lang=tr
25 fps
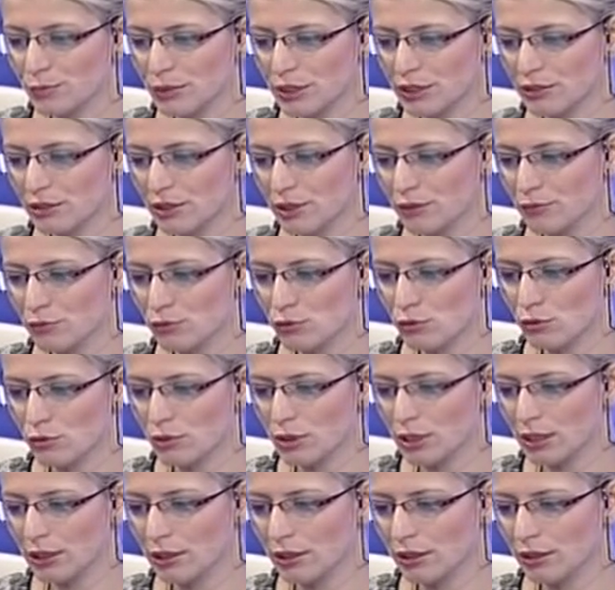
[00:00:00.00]
Bir
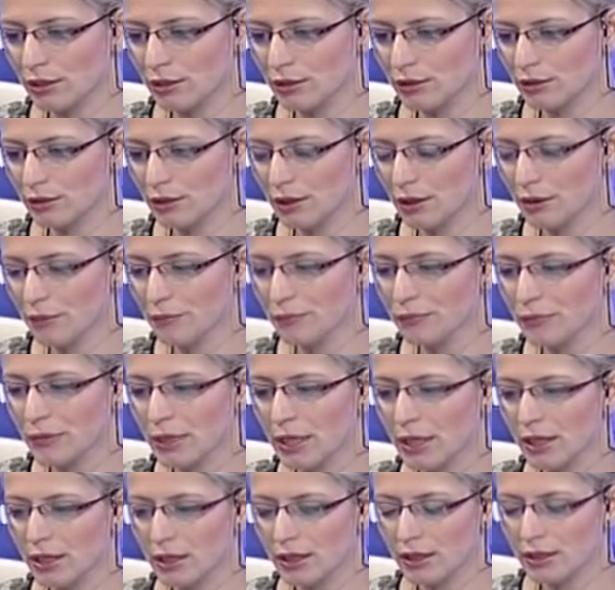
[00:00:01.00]
televizyon kanalında
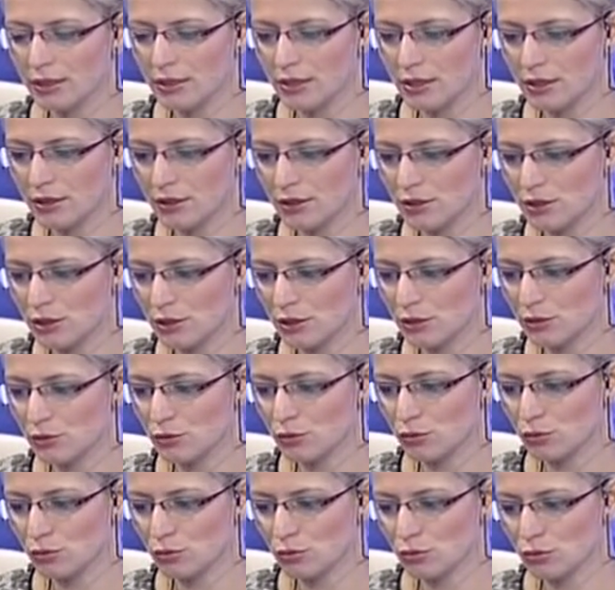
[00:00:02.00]
gazetecinin
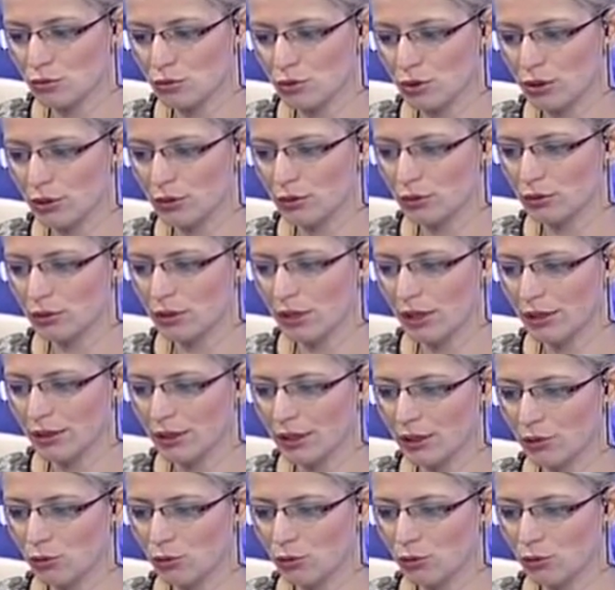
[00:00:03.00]
sorusunu yanıtlayan